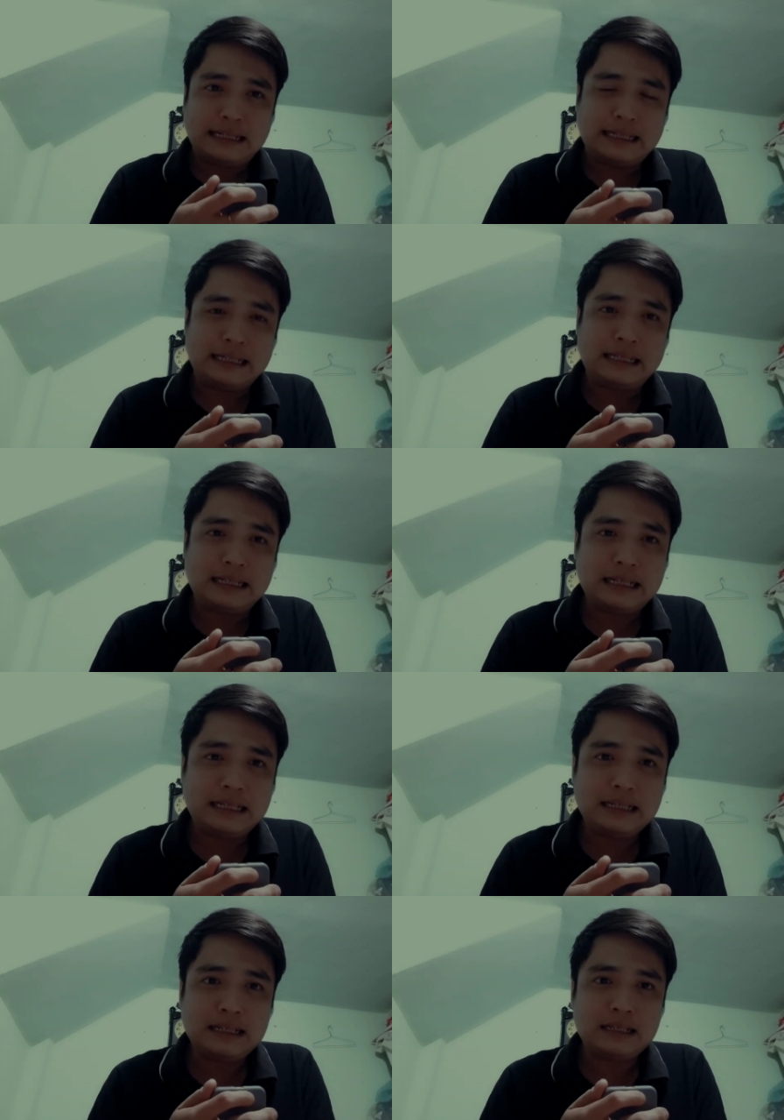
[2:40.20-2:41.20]
thì
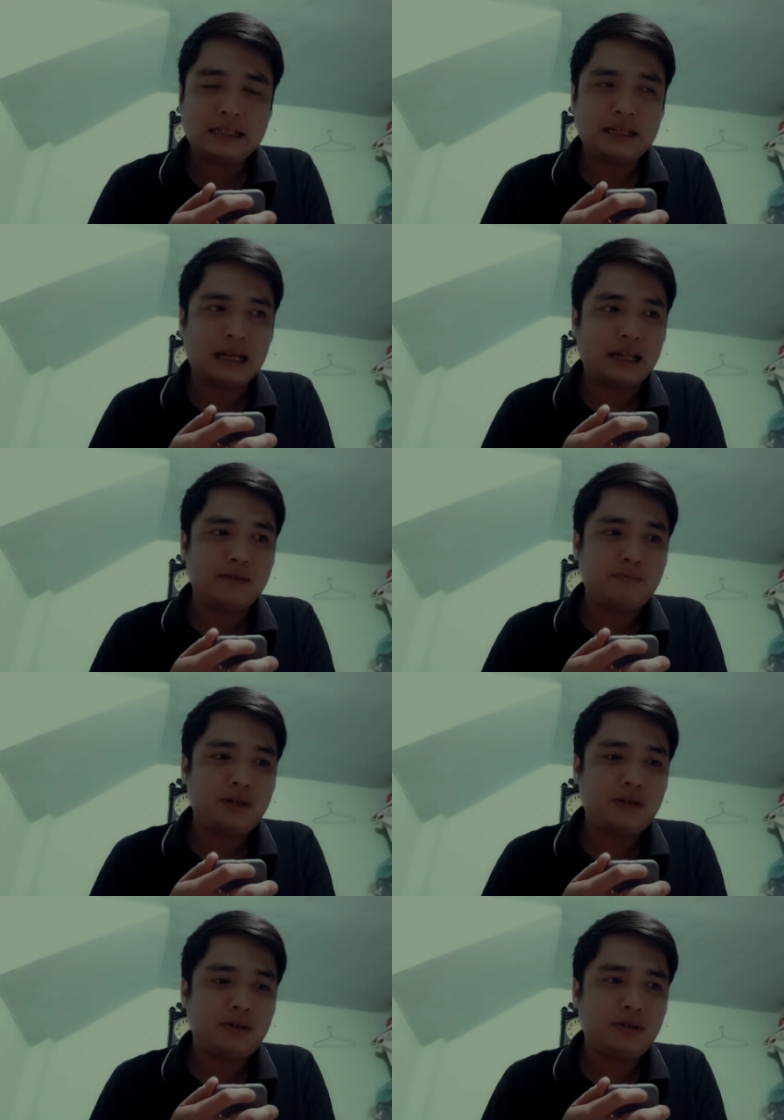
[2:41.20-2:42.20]
khi á ảnh
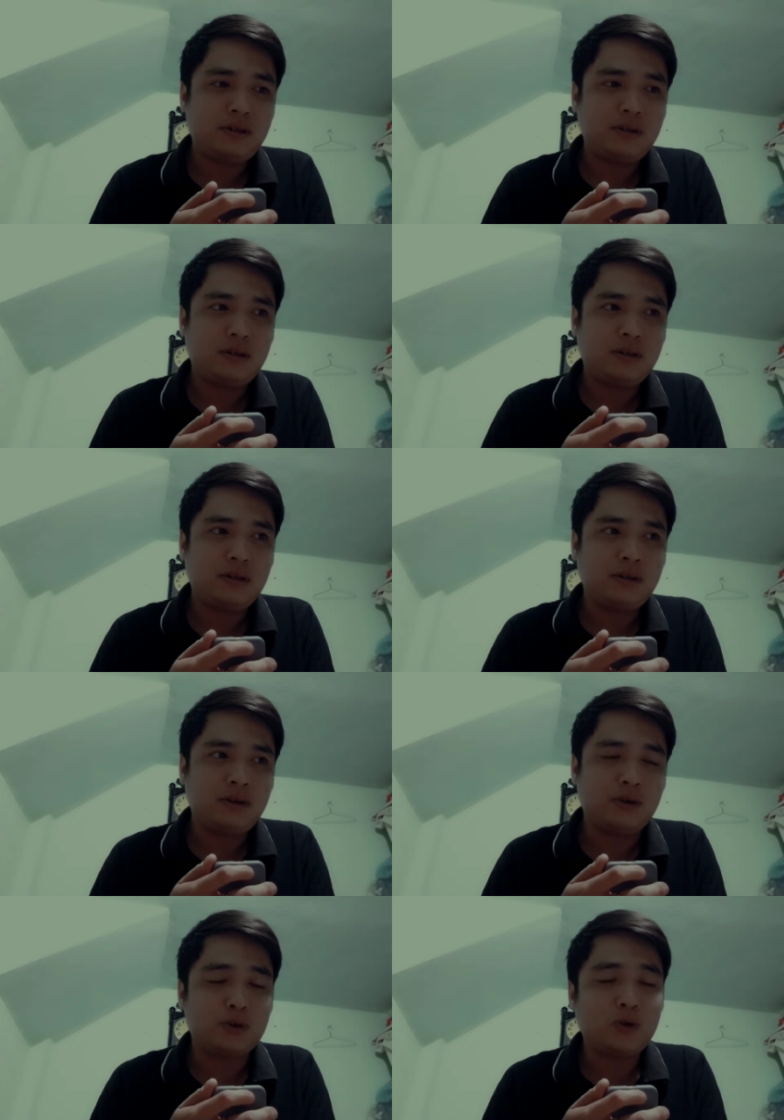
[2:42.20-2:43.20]
mới
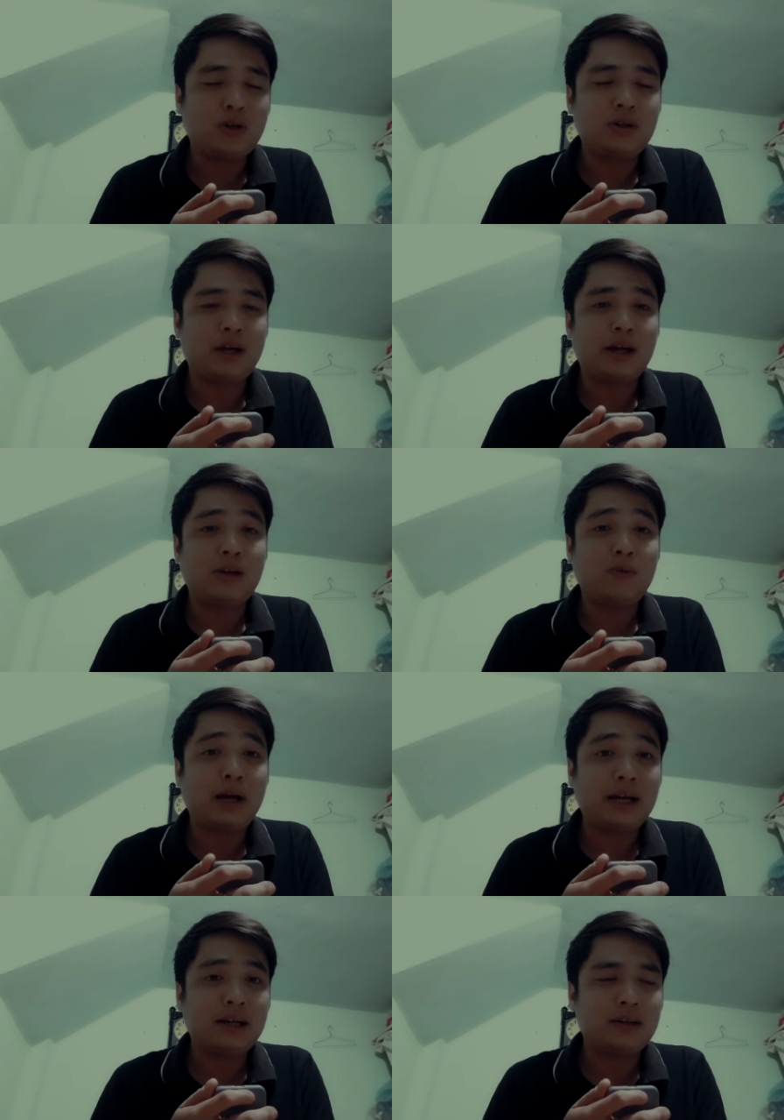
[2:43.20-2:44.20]
ngồi xuống anh kể cho
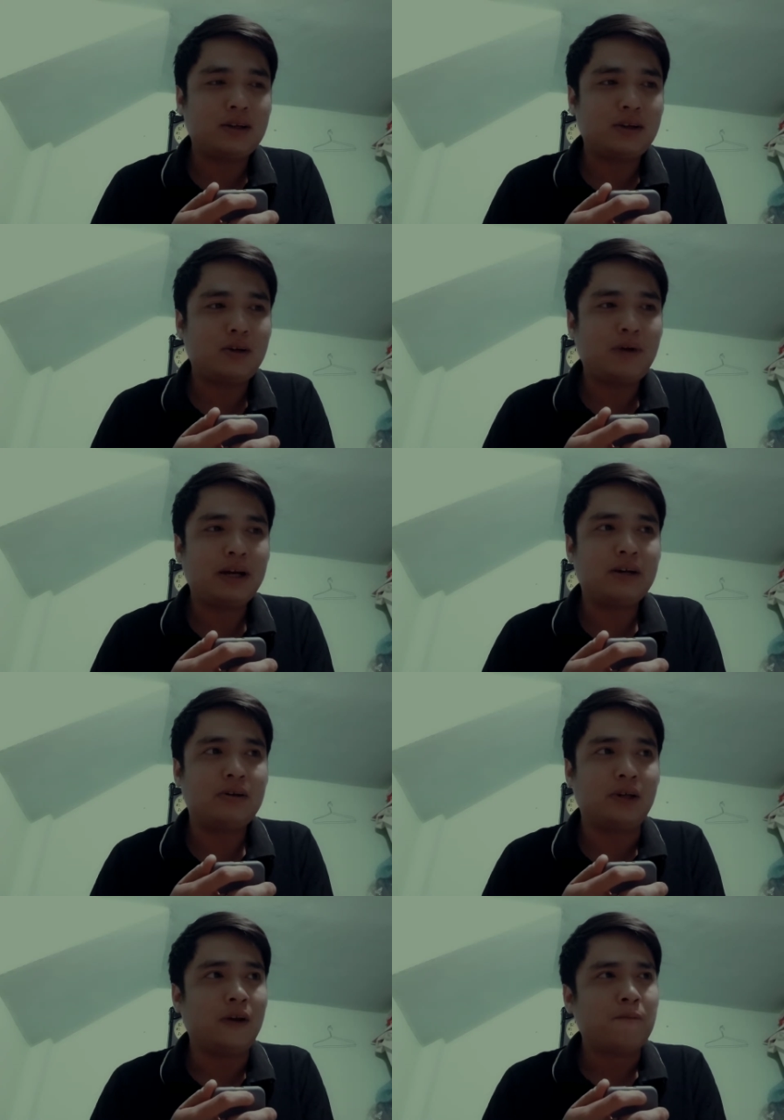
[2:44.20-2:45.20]
bác nó bác
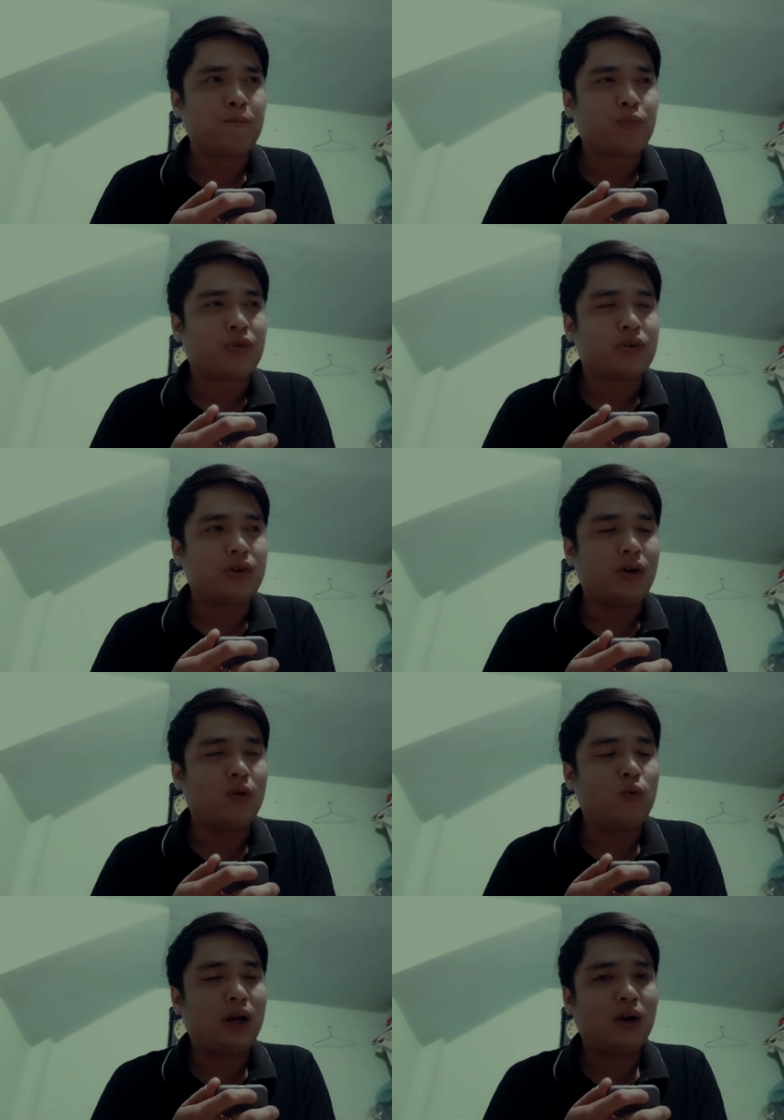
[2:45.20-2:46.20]
ơi sao hôm
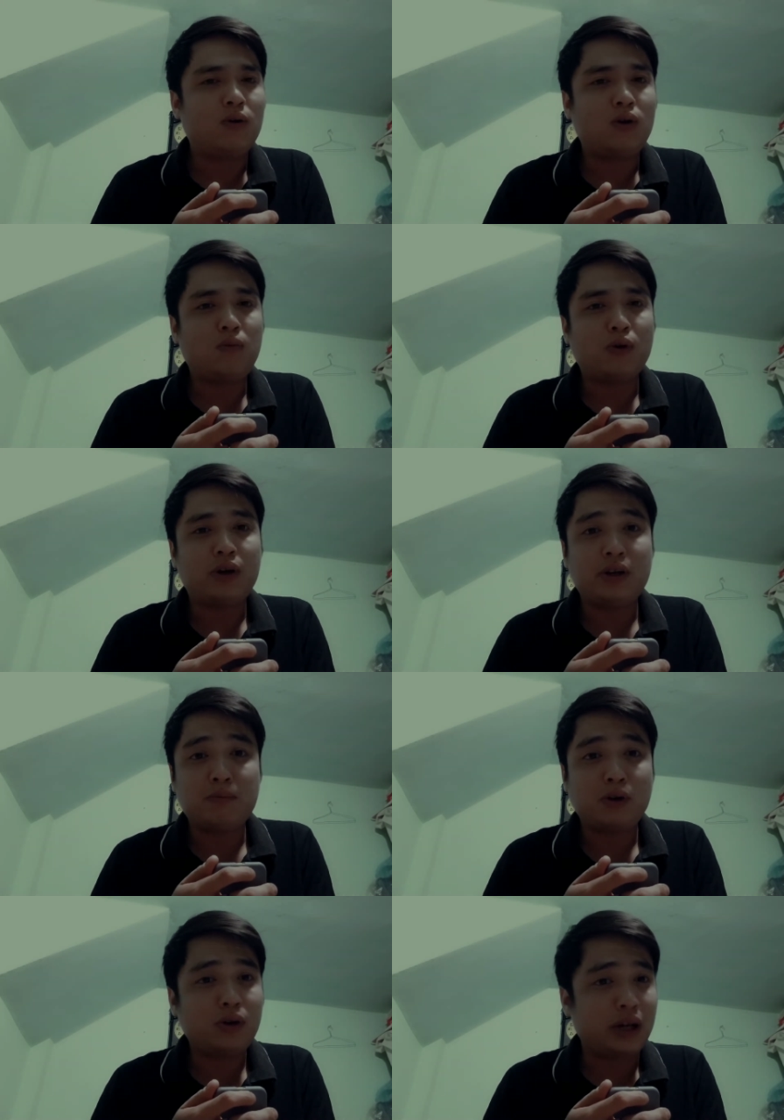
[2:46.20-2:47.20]
qua con có một cái giấc
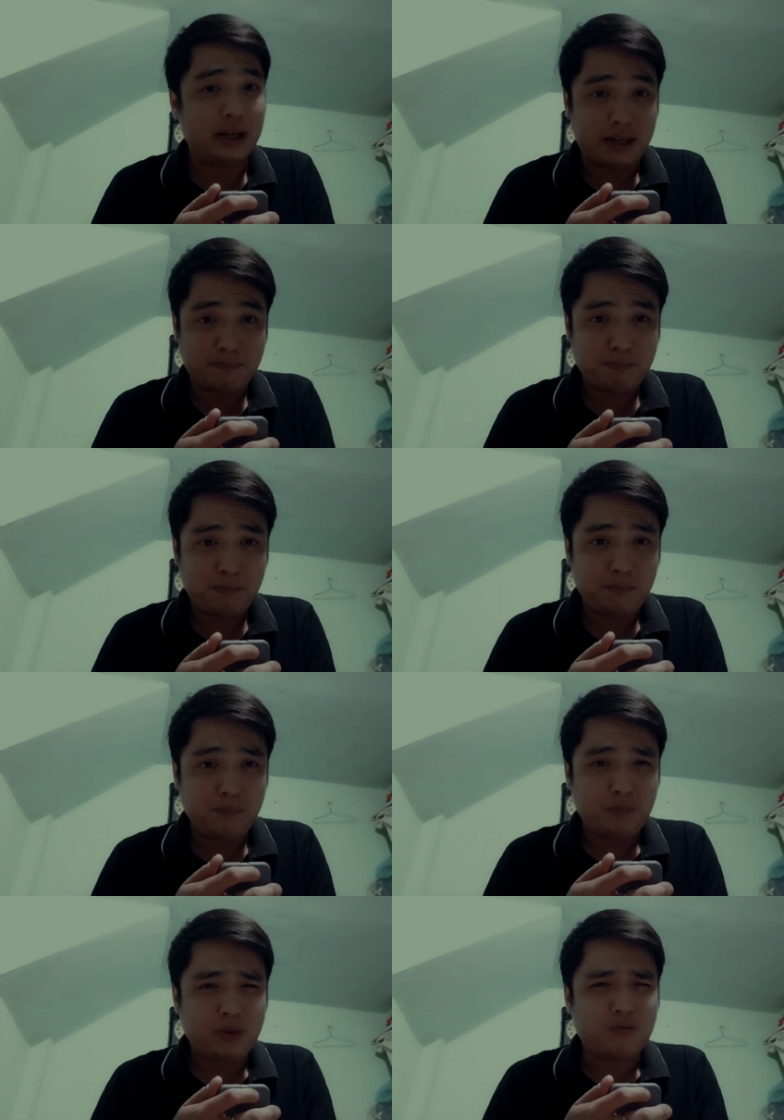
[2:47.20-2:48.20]
mơ nó kỳ lắm
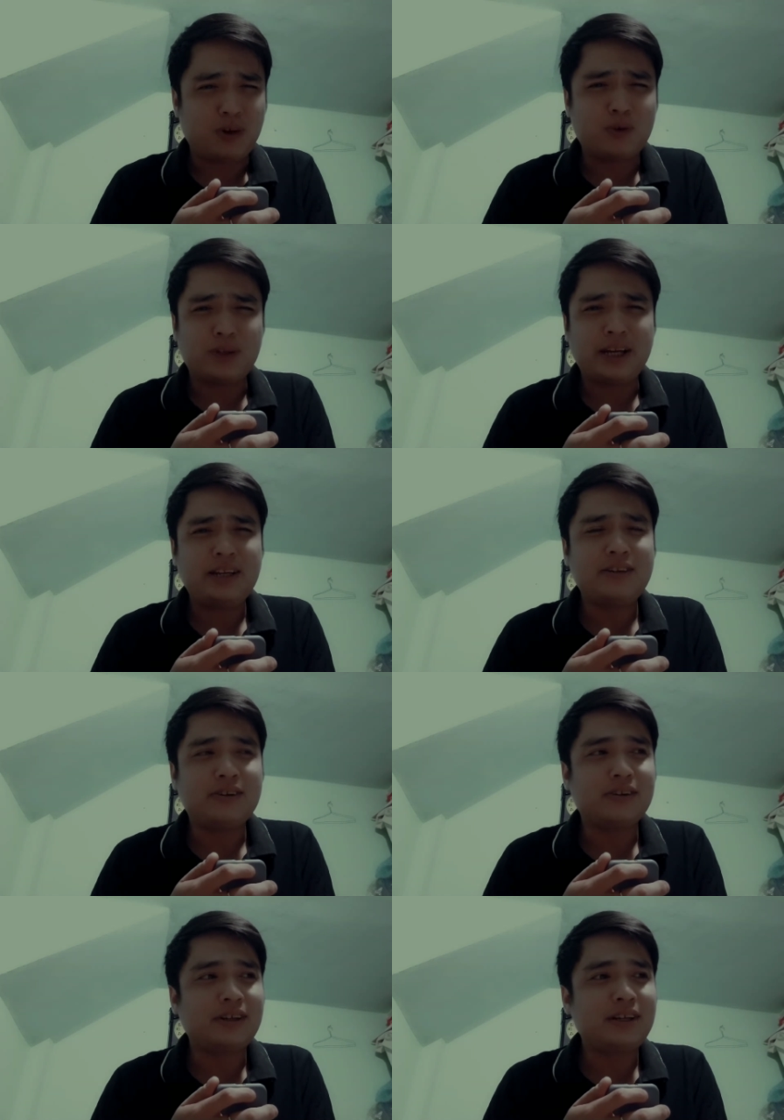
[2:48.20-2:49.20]
và con thấy được
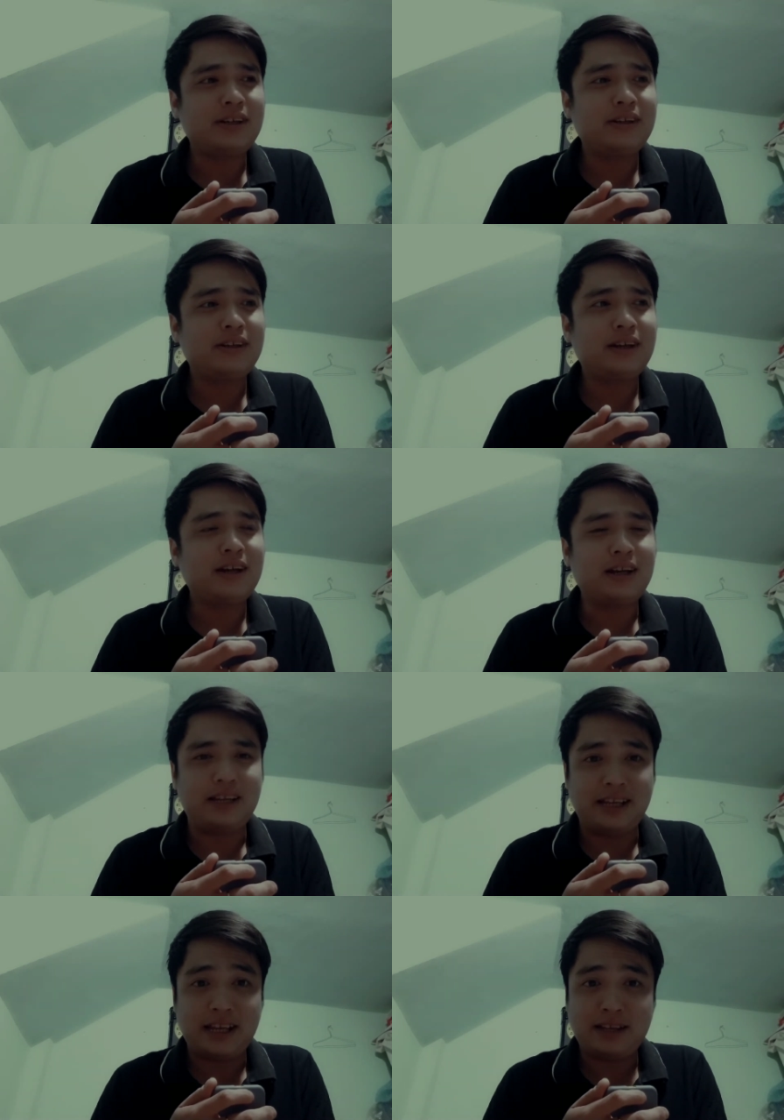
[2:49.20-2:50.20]
cái cái
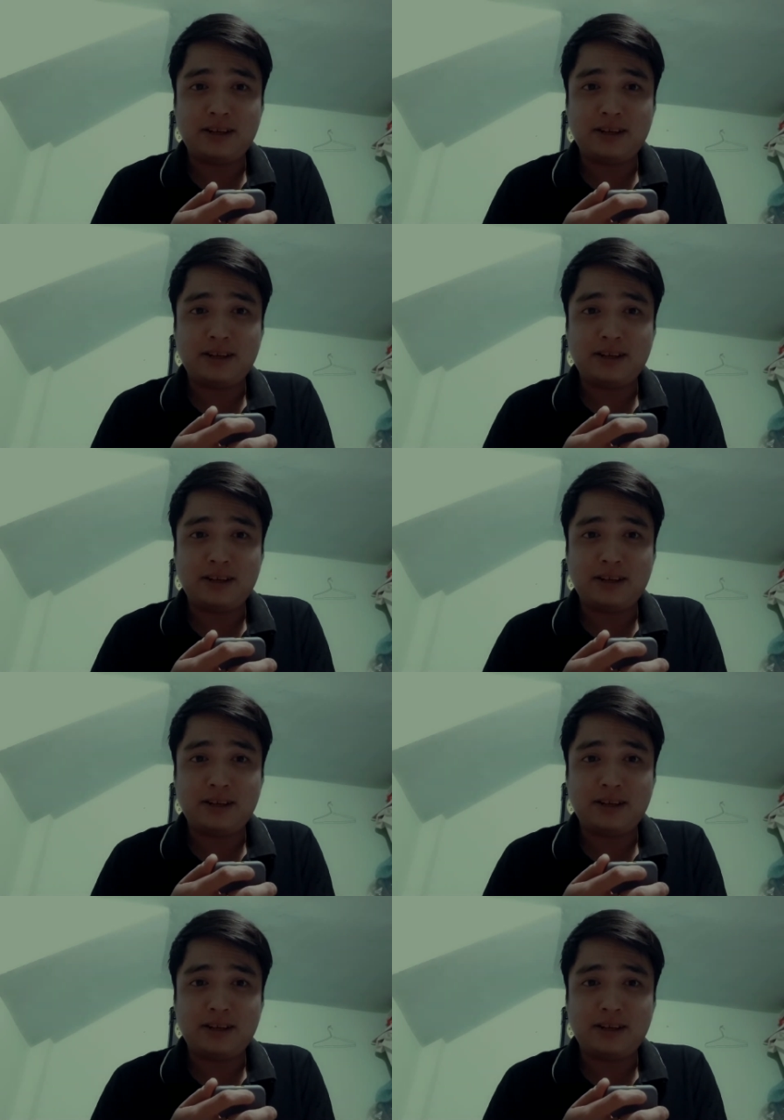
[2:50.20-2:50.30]
gì vậy?